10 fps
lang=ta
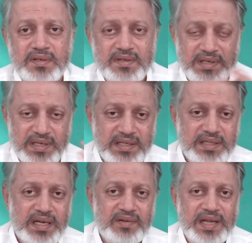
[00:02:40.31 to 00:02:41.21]
இன்னும்
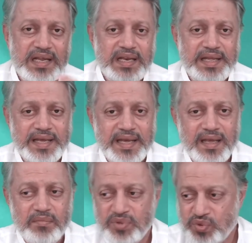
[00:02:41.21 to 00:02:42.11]
எழுந்துக்கவே இல்லையே
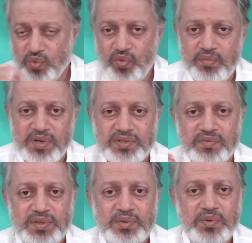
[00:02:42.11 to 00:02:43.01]
ஸ்கூல் பஸ்
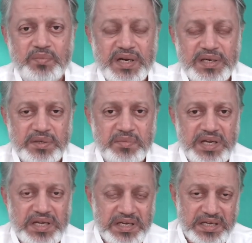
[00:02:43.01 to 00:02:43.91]
வந்துருமே எட்டு
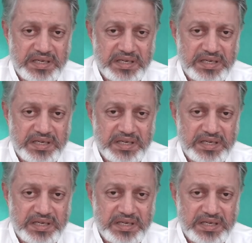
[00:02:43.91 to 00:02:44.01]
மணிக்கு